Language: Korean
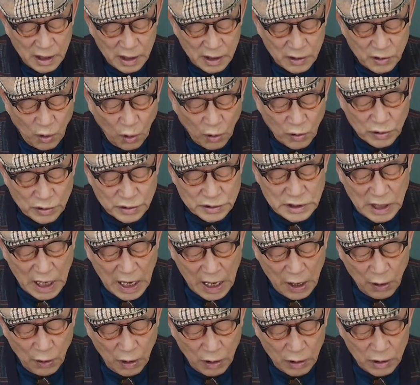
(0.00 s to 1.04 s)

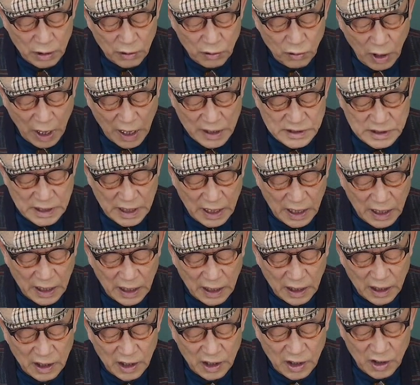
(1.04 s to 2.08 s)
용사 화제
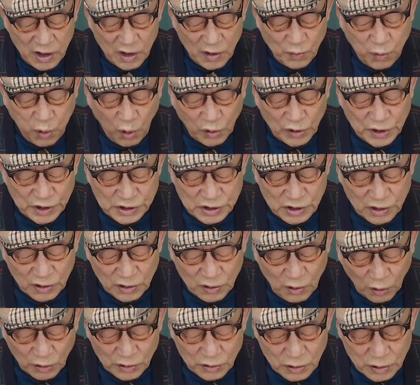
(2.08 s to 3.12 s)
복귀싫은
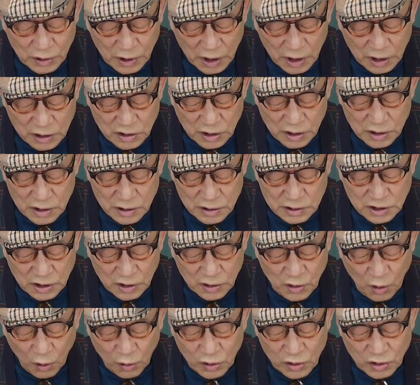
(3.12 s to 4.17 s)
용, 그걸 저
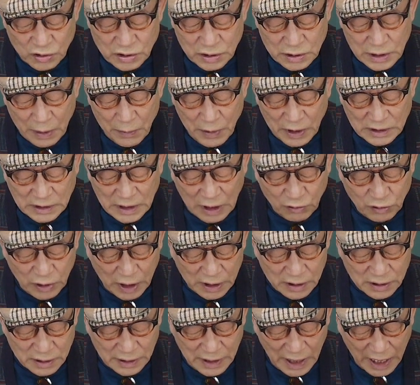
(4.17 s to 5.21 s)
용으로서 삼았다고
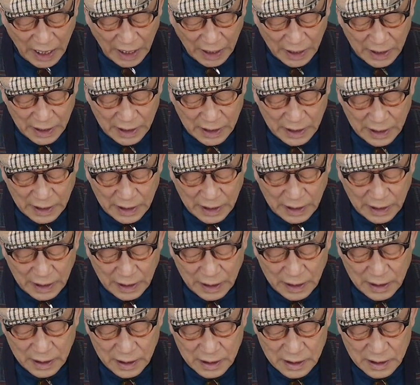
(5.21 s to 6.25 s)
그랬는데 에,
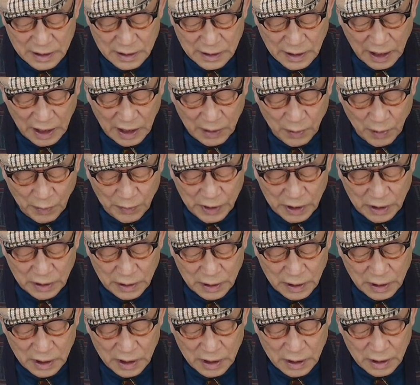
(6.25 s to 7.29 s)
대개 보면은
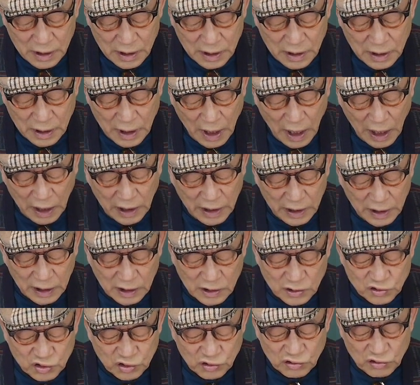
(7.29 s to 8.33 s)
예, 아까 얘기한
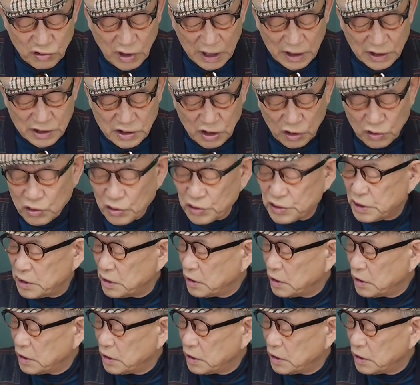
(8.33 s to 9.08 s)
춤가는 청룡시